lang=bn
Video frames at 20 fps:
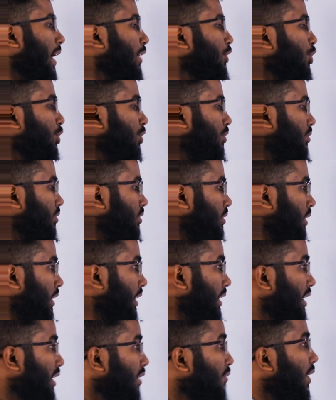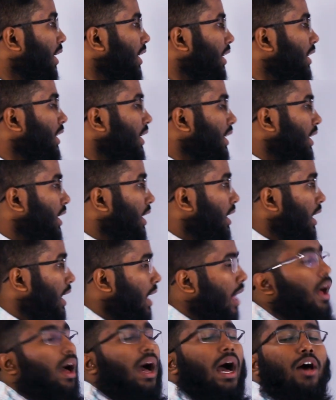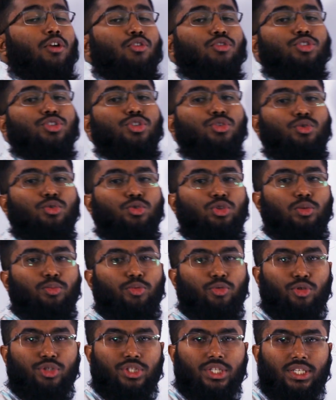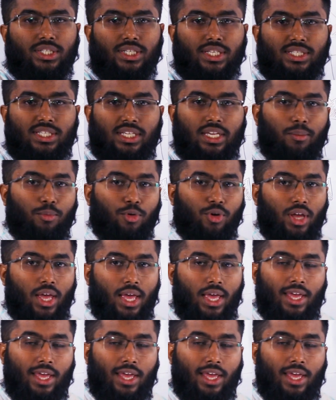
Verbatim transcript: এখন লিভারে আরও কিছু গুরুত্বপূর্ণ জিনিস আছে এবং